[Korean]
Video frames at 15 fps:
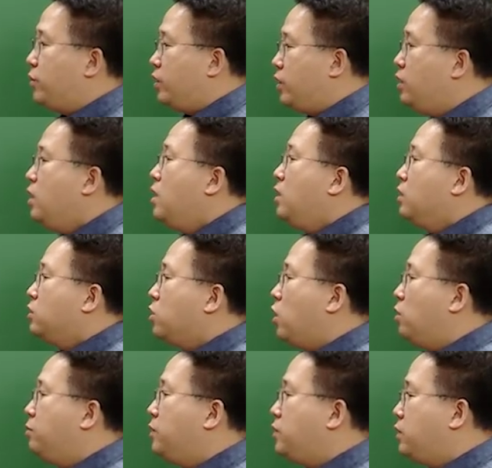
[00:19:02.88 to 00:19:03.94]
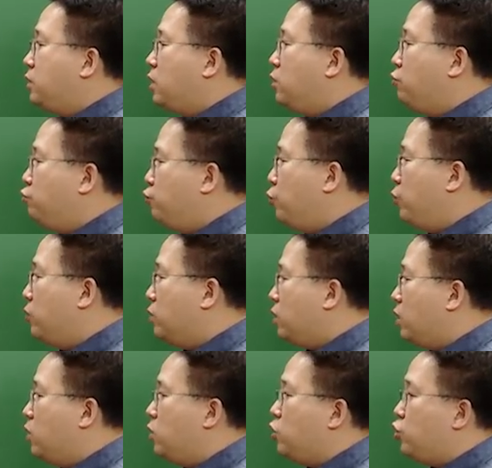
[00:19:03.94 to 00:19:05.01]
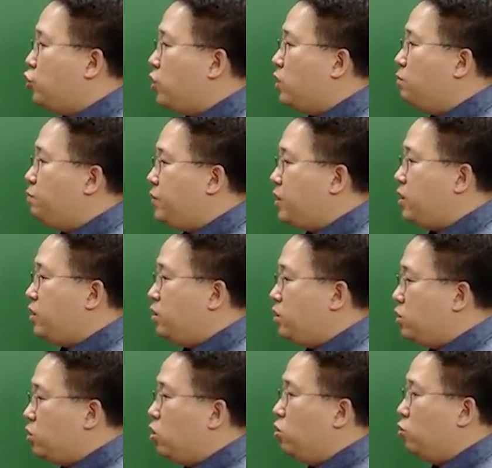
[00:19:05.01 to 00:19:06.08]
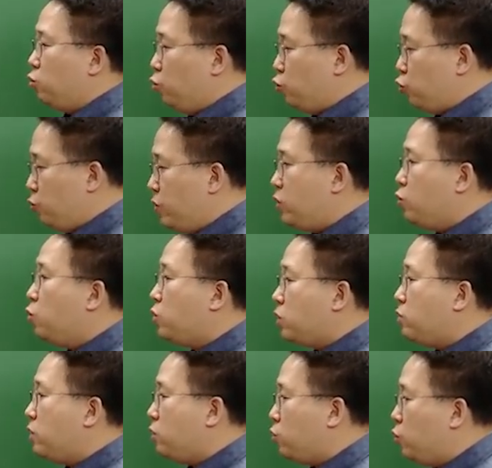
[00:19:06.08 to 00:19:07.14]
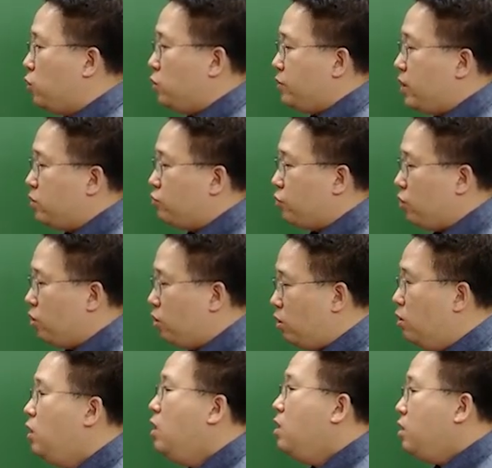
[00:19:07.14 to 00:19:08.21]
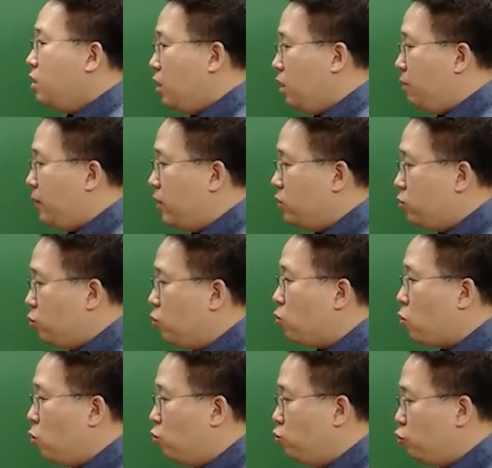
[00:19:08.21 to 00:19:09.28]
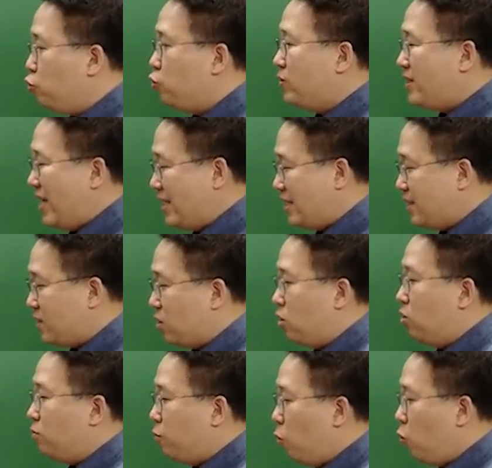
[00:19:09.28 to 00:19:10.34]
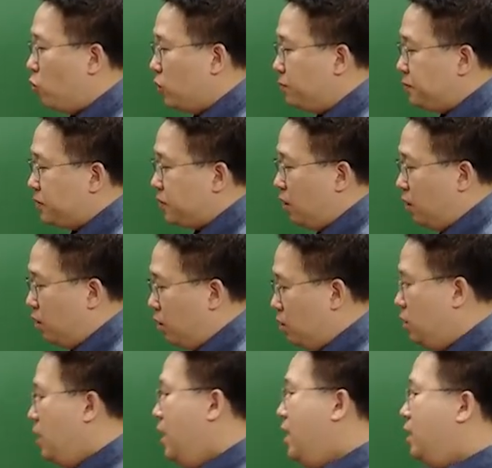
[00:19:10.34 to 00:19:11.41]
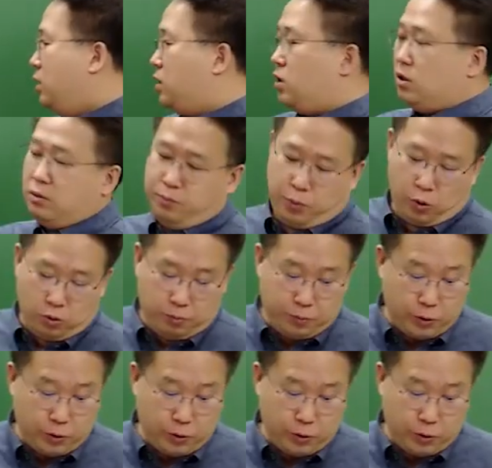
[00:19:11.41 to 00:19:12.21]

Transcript: 및 서비스 등의 유료 형태를 취한 비인적 노출 및 촉진 활동을 의미하고요. 일반적으로 공중 제시성, 보급성, 증폭